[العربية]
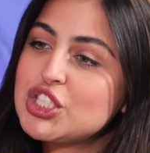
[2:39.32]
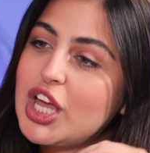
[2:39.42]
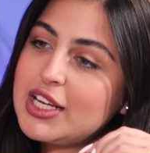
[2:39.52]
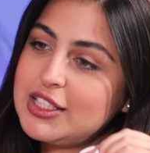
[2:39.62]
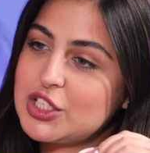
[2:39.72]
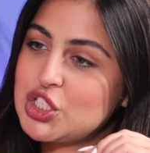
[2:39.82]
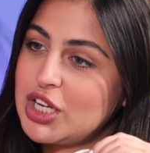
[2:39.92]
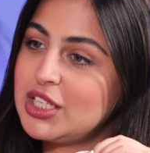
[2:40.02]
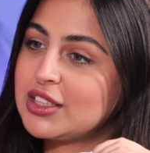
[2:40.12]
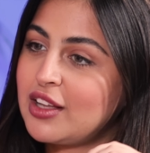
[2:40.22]
ايش اكثر
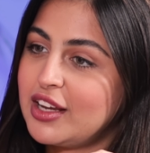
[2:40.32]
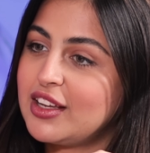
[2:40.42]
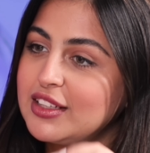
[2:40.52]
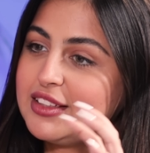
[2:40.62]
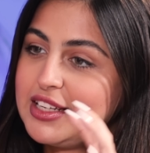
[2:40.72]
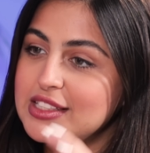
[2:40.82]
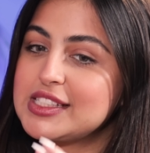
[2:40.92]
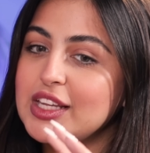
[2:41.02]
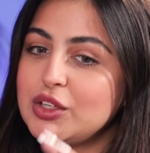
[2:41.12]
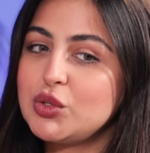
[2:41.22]
شيء يضايقك
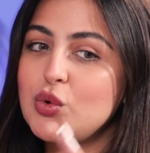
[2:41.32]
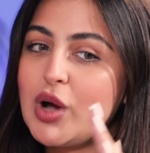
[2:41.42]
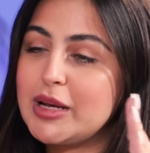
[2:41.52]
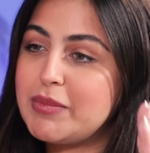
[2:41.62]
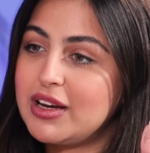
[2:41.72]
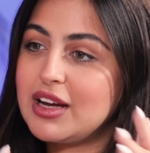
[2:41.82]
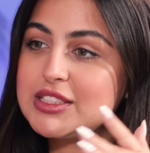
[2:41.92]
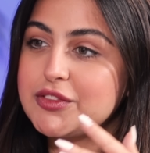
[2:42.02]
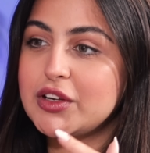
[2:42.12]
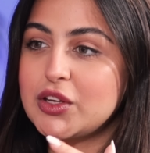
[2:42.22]
تحس انه
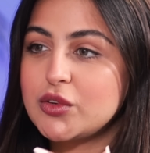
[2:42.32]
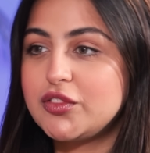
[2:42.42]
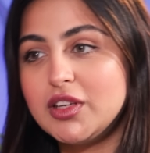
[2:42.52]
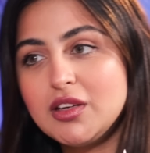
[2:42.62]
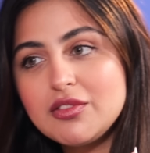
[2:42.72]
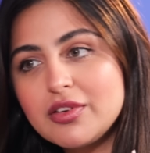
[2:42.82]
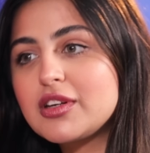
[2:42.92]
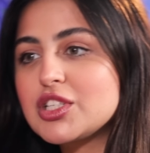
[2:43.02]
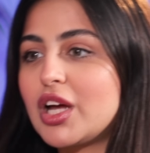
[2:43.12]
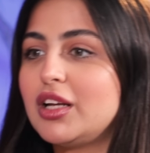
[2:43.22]
البنات يفكروا فيه في
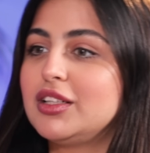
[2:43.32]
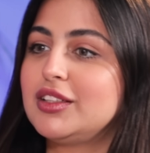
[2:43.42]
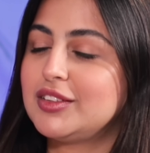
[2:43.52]
الرجال